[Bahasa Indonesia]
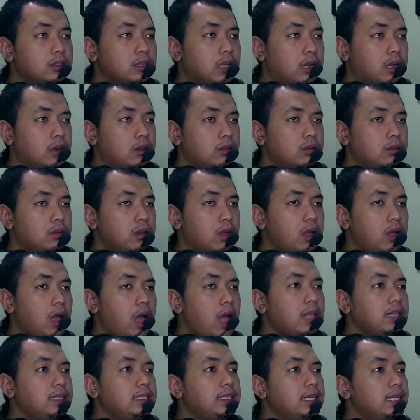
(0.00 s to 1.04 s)
Garon.
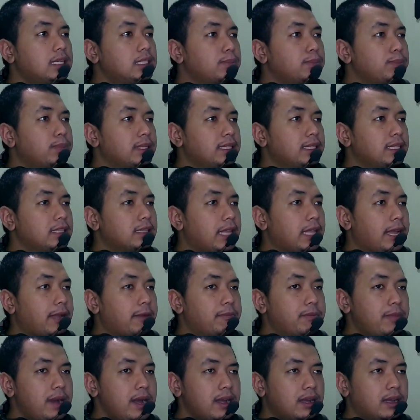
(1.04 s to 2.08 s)
Anjir, sempat
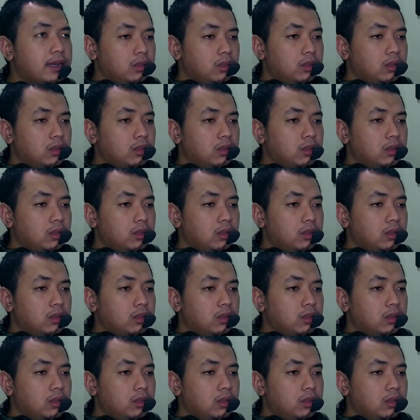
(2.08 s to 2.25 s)
ditembak.